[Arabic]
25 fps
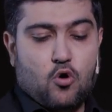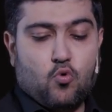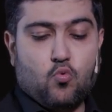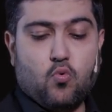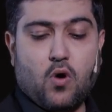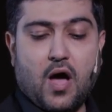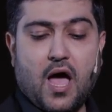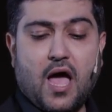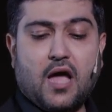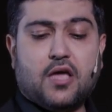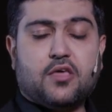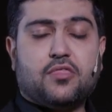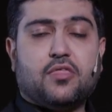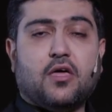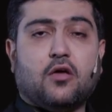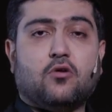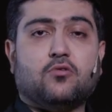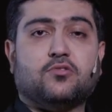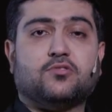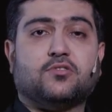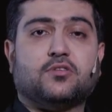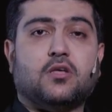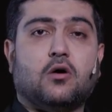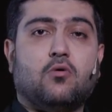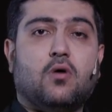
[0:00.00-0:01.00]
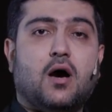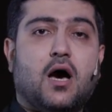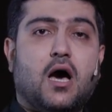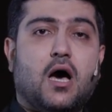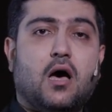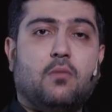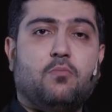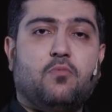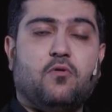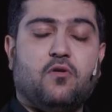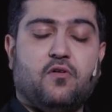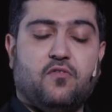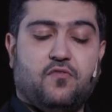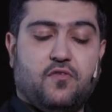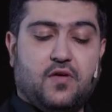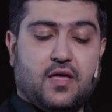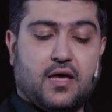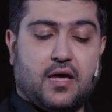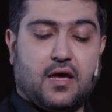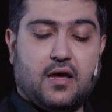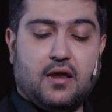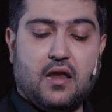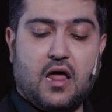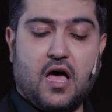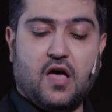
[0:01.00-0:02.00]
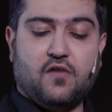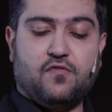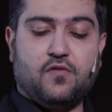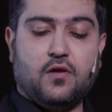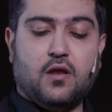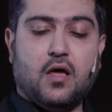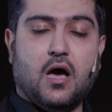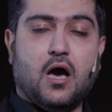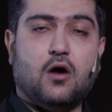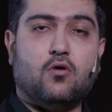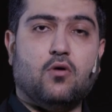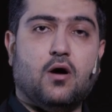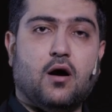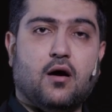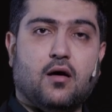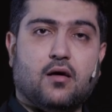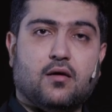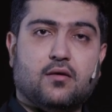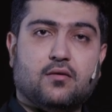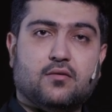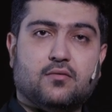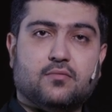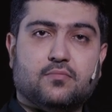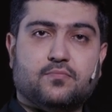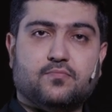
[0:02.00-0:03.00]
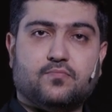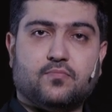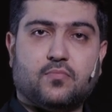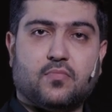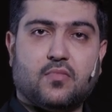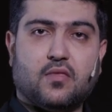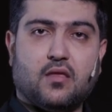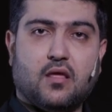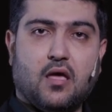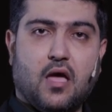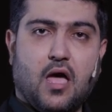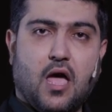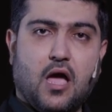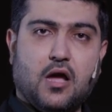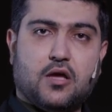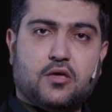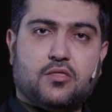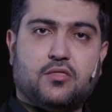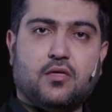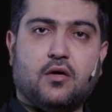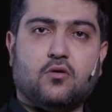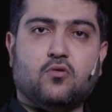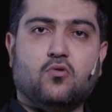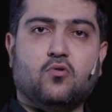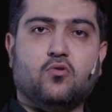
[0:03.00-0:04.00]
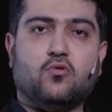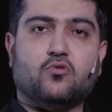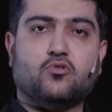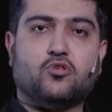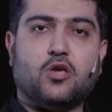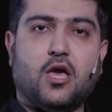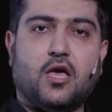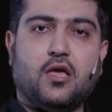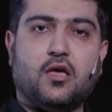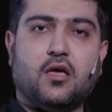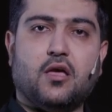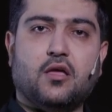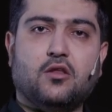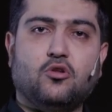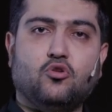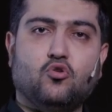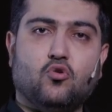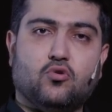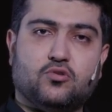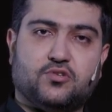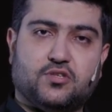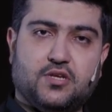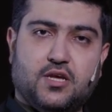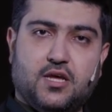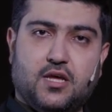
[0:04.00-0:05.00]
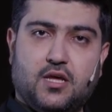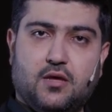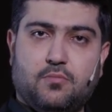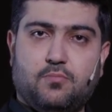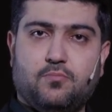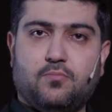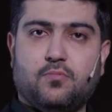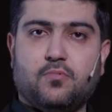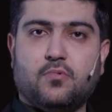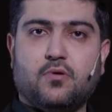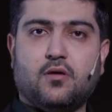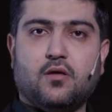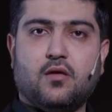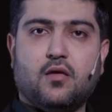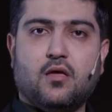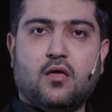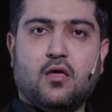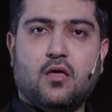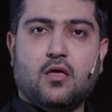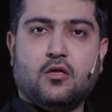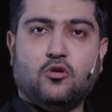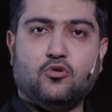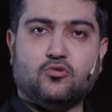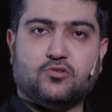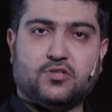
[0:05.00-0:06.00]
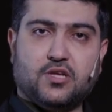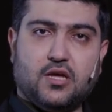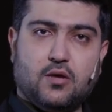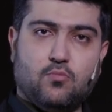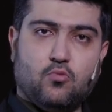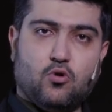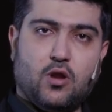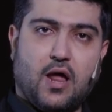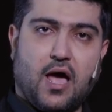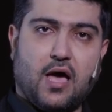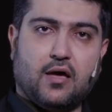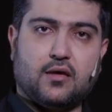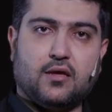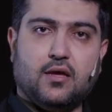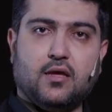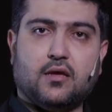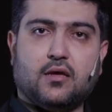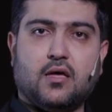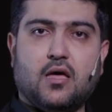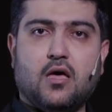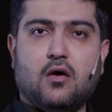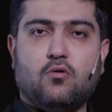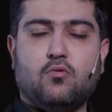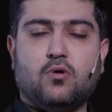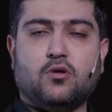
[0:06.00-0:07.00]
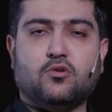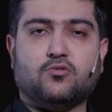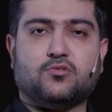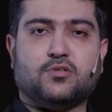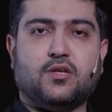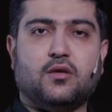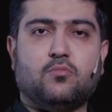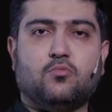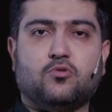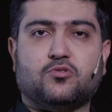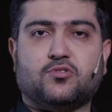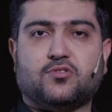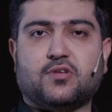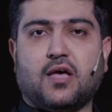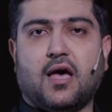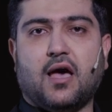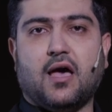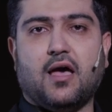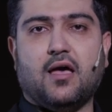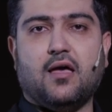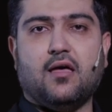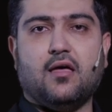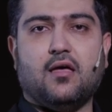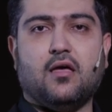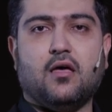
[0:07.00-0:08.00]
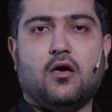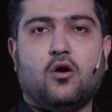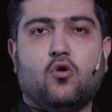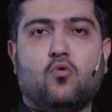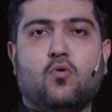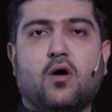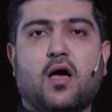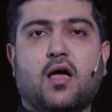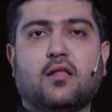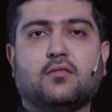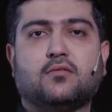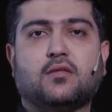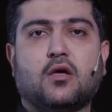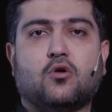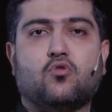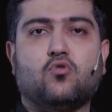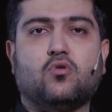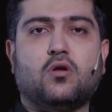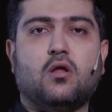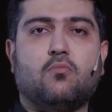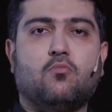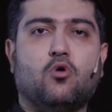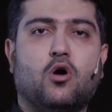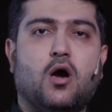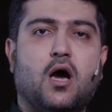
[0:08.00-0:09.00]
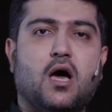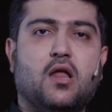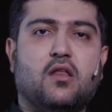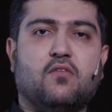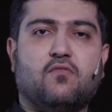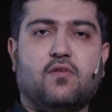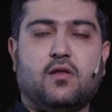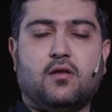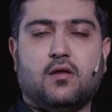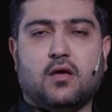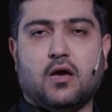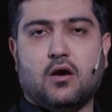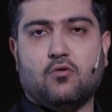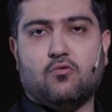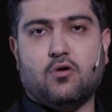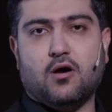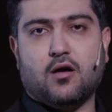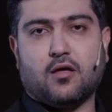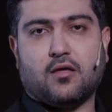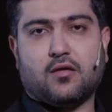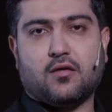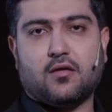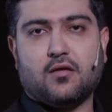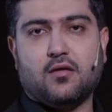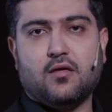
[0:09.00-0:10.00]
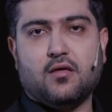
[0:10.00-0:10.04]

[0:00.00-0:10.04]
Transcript: وأكثر الصواب في خلاف الهوى أكثر شيء يصيب يصيب الحقيقة ويصيب الصحة هو أن تكون مخالفا لهواك